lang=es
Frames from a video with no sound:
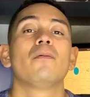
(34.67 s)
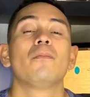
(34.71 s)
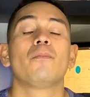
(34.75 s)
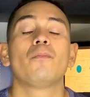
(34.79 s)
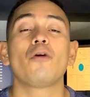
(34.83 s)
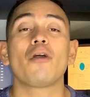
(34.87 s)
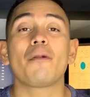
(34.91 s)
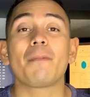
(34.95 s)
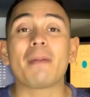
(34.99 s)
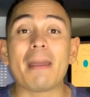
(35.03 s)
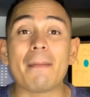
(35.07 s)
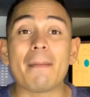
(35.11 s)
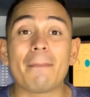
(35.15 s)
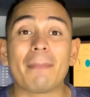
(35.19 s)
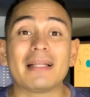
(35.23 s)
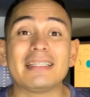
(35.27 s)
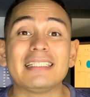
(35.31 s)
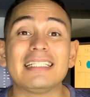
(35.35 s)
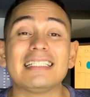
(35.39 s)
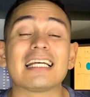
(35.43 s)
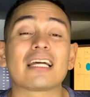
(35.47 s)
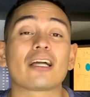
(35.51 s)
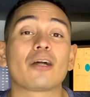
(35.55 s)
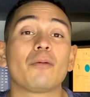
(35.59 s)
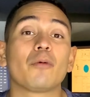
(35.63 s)
Muy bien
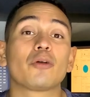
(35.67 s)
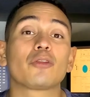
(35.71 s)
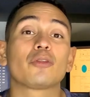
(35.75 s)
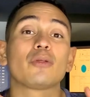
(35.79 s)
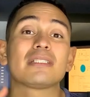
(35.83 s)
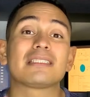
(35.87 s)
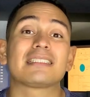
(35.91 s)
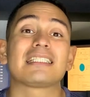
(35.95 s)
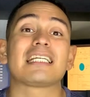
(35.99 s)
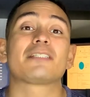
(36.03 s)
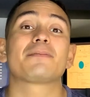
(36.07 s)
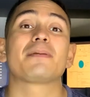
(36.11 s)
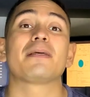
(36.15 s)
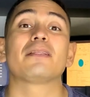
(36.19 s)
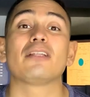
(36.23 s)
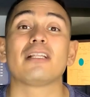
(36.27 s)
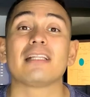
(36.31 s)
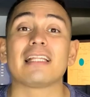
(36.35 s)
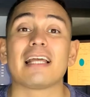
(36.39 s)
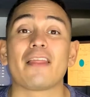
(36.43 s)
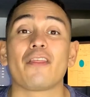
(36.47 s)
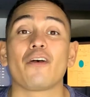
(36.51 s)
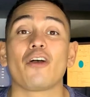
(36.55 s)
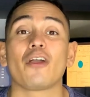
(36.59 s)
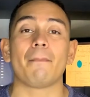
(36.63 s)
pandita, como tú estás viendo el
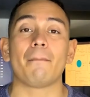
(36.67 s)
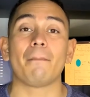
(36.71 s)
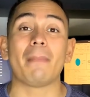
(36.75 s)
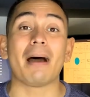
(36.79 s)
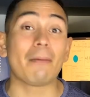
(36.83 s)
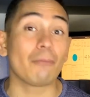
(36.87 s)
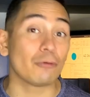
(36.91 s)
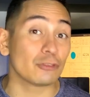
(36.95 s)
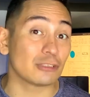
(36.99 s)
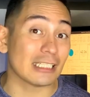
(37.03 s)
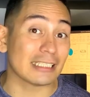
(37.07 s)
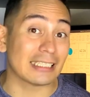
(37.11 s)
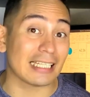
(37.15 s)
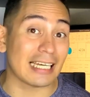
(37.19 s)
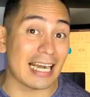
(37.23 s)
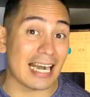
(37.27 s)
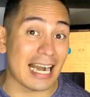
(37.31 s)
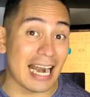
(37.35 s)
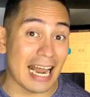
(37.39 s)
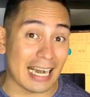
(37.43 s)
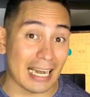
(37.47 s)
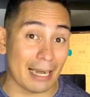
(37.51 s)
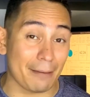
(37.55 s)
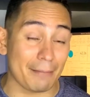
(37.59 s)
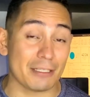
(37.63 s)
día de hoy vamos a tener
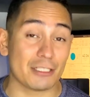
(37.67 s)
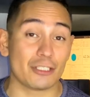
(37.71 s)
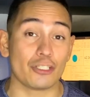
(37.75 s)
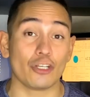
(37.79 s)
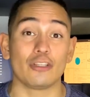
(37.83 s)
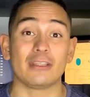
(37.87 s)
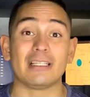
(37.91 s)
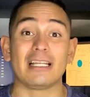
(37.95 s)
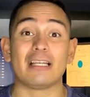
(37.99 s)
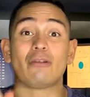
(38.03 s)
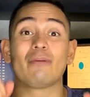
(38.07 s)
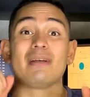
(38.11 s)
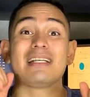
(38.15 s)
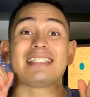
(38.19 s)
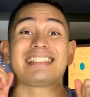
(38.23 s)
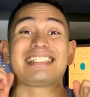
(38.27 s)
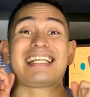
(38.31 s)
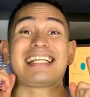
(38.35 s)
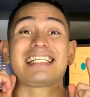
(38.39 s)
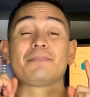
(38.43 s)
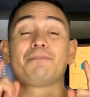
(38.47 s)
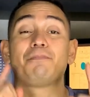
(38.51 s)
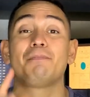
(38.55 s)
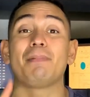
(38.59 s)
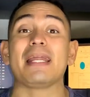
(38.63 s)
la revisión de
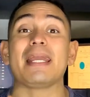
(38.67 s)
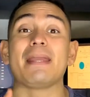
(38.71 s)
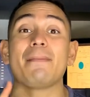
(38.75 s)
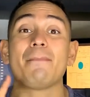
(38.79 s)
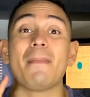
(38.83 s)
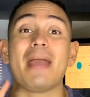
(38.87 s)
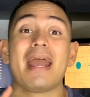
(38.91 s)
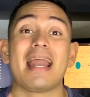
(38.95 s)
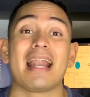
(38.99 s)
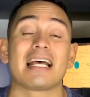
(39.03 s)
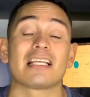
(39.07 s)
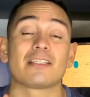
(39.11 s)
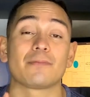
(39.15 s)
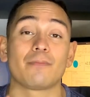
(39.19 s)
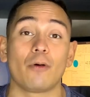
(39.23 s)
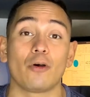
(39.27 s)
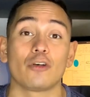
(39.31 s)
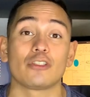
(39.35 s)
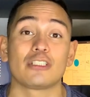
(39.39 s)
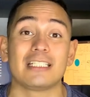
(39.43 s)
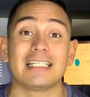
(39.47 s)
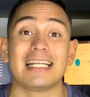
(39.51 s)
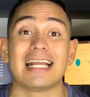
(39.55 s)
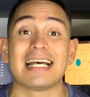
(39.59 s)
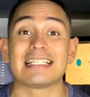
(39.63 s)
nuestras primeras
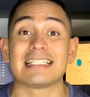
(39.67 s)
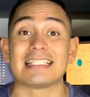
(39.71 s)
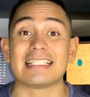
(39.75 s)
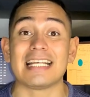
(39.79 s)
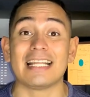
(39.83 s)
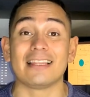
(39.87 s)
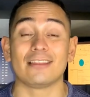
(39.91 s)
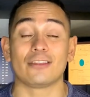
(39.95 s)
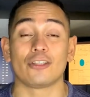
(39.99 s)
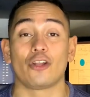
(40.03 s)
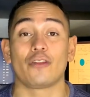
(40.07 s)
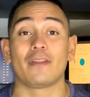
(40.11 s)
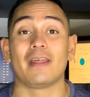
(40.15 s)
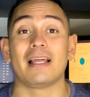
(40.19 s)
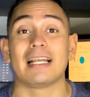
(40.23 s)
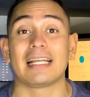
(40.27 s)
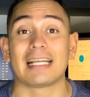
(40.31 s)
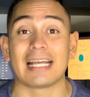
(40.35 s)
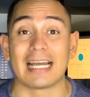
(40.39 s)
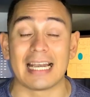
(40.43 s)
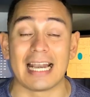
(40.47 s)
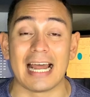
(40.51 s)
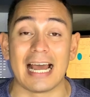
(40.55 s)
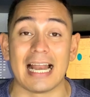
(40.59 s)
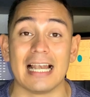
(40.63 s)
bocinas dentro del
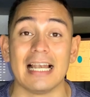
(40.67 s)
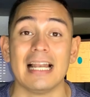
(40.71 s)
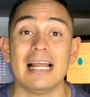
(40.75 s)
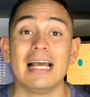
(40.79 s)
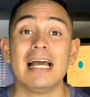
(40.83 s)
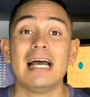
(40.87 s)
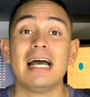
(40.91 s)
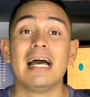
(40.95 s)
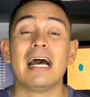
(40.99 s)
canal.